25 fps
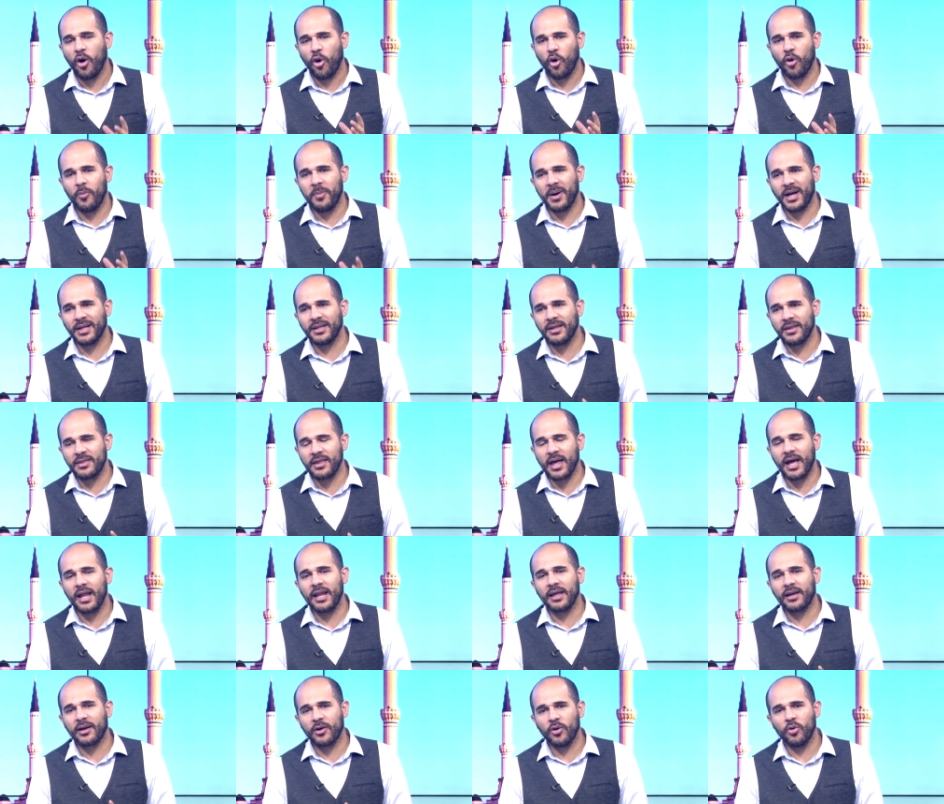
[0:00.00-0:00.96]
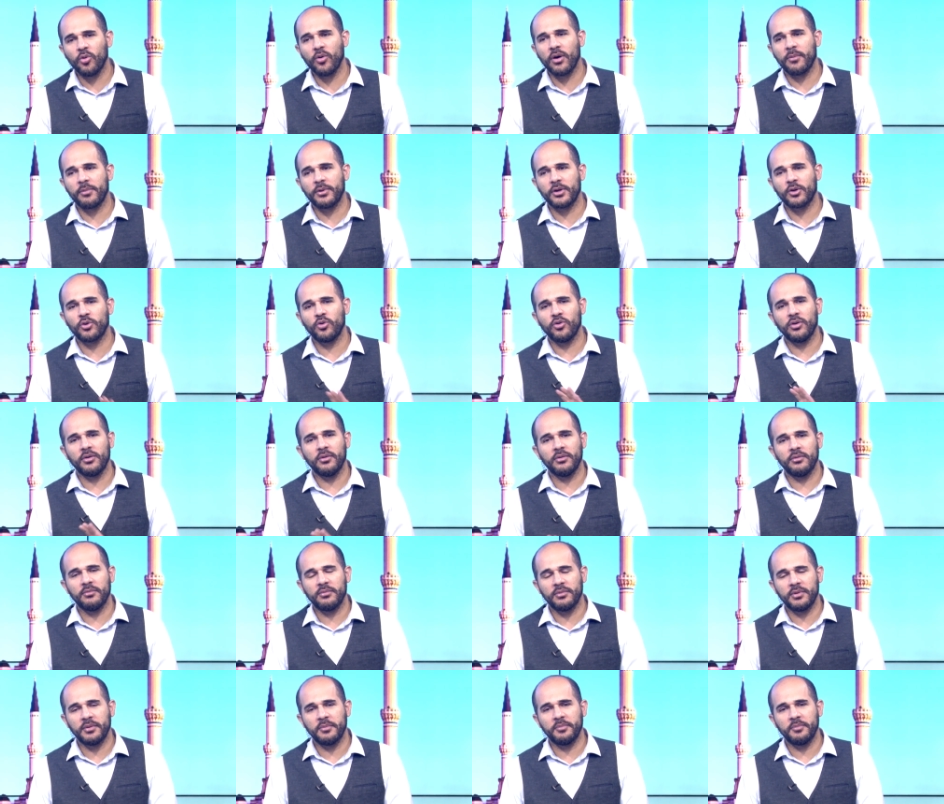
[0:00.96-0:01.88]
وبعد نعم. ذلك هو بيروح